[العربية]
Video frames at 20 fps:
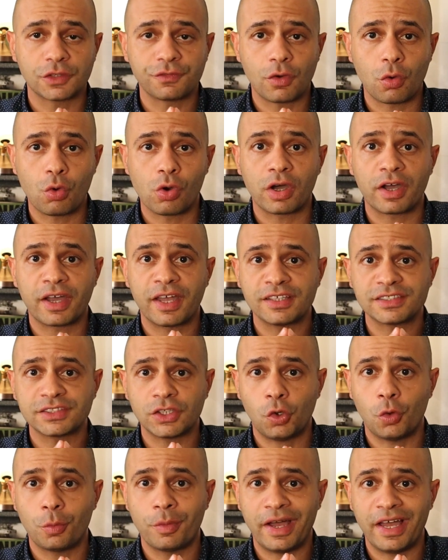تفوق
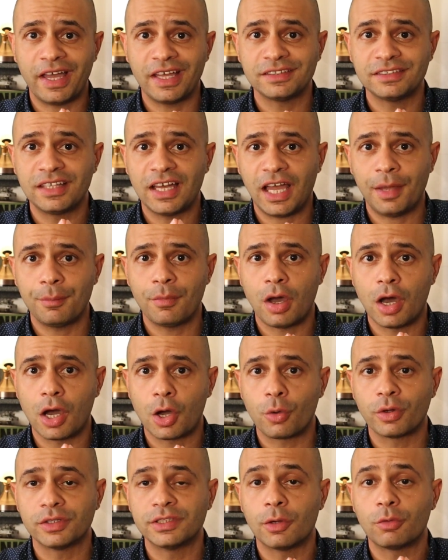كاسح ومعاه دعم
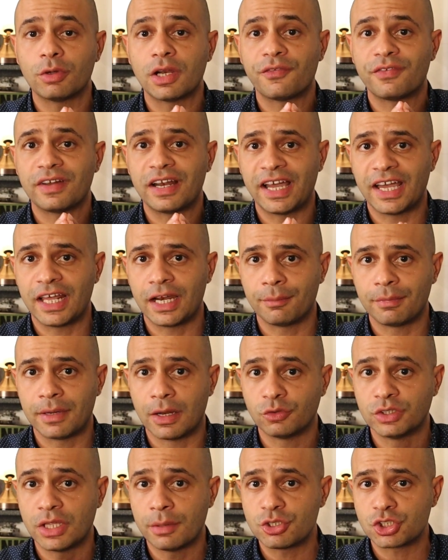اقوى دولة في العالم
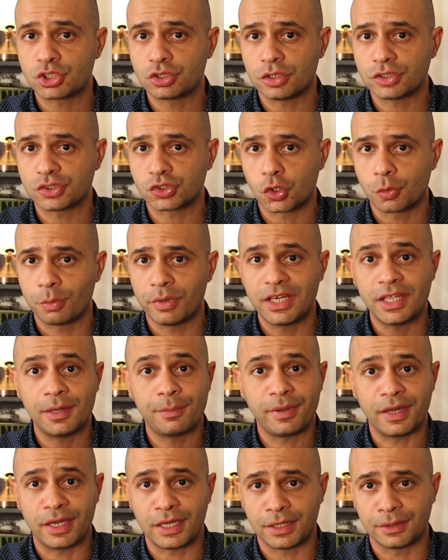لو ده مش نصر امال
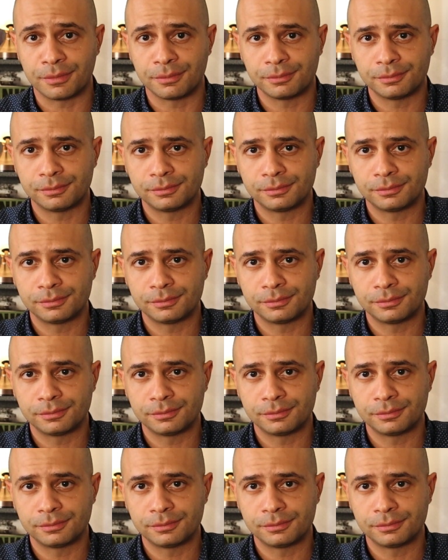يبقى ايه